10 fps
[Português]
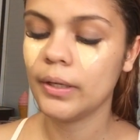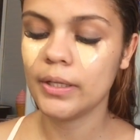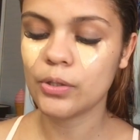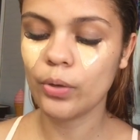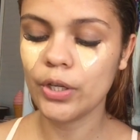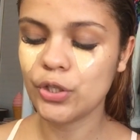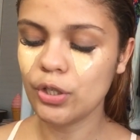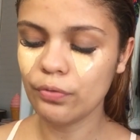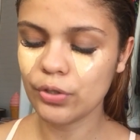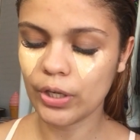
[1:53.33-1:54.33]
Esse
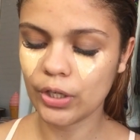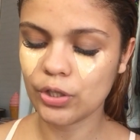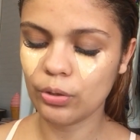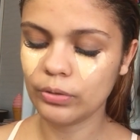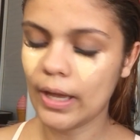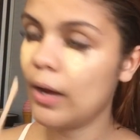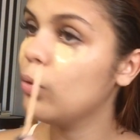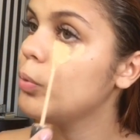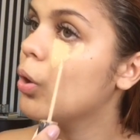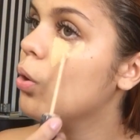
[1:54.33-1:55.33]
corretivo, gente, é o da
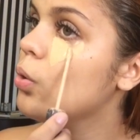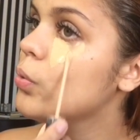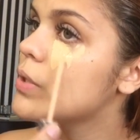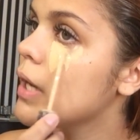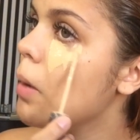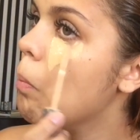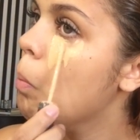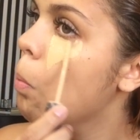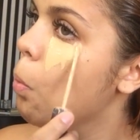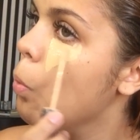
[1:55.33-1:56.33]
Ruby Rose. Ele é
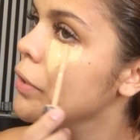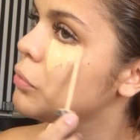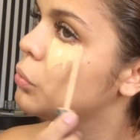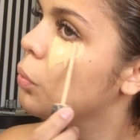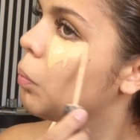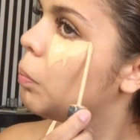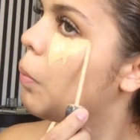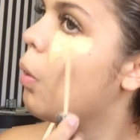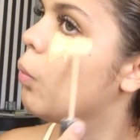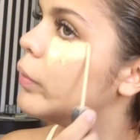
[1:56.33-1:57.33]
muito
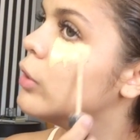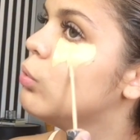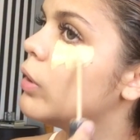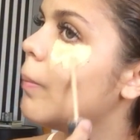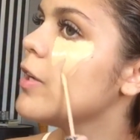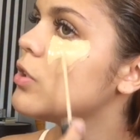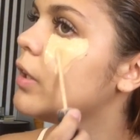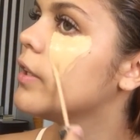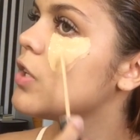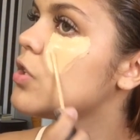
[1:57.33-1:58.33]
bom e dura
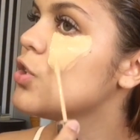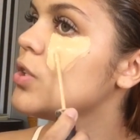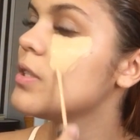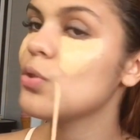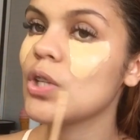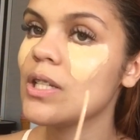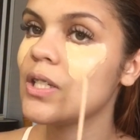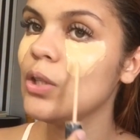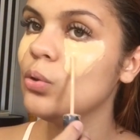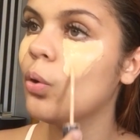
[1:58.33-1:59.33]
bastante. Esses dias eu
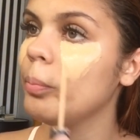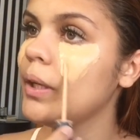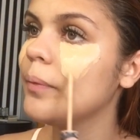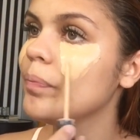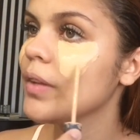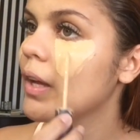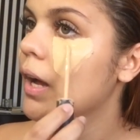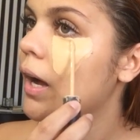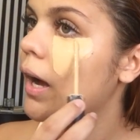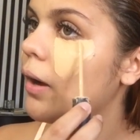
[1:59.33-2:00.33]
esqueci de dormir,
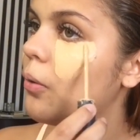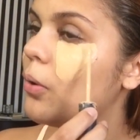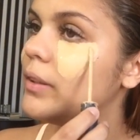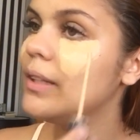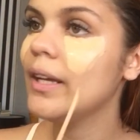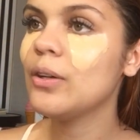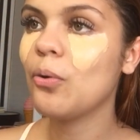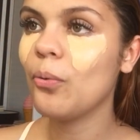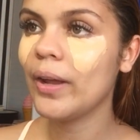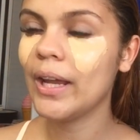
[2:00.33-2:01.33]
acordei
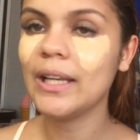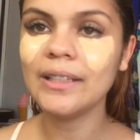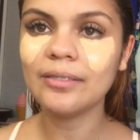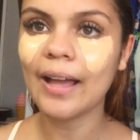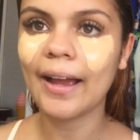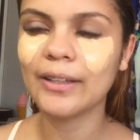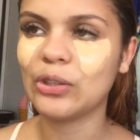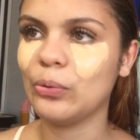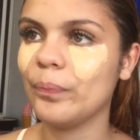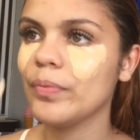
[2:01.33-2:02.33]
com ele
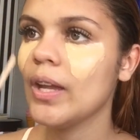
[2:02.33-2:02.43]
intacto.